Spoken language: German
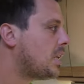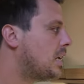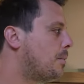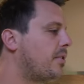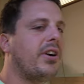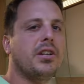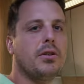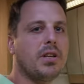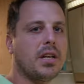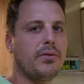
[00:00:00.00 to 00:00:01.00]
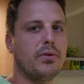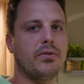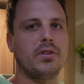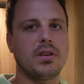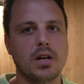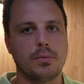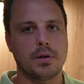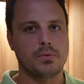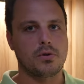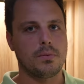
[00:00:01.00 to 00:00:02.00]
ja, bei weitem nicht an die 50
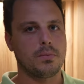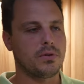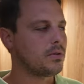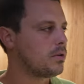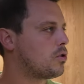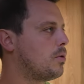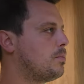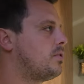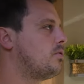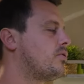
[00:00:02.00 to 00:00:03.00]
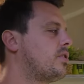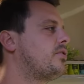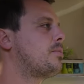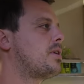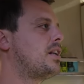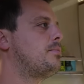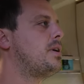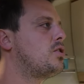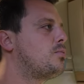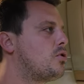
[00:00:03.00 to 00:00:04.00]
Gigabyte bekommen, gekommen, beziehungsweise wir haben keine
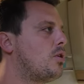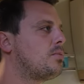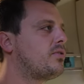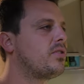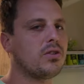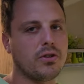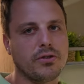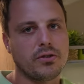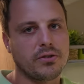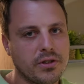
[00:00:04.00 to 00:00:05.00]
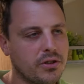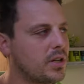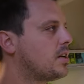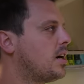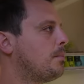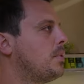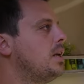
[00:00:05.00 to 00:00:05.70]
Meldung bekommen, dass wir ein gedrosseltes Internet haben.